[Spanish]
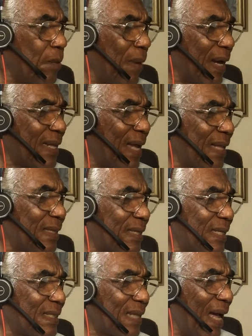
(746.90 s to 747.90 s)

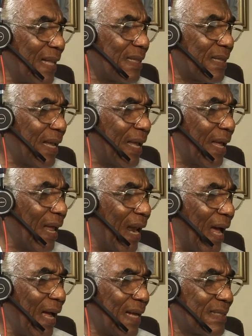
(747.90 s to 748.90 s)
invariantes ante
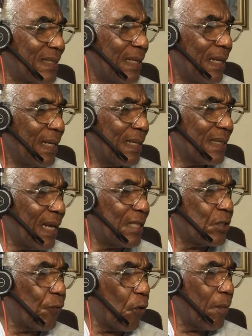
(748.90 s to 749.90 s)
las
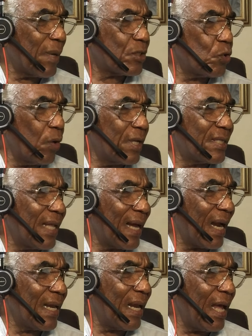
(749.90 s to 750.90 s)
transformaciones de
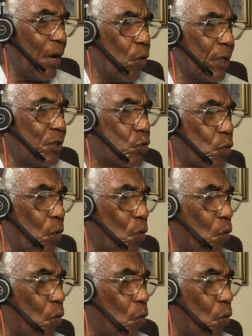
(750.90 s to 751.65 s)
Galileo y son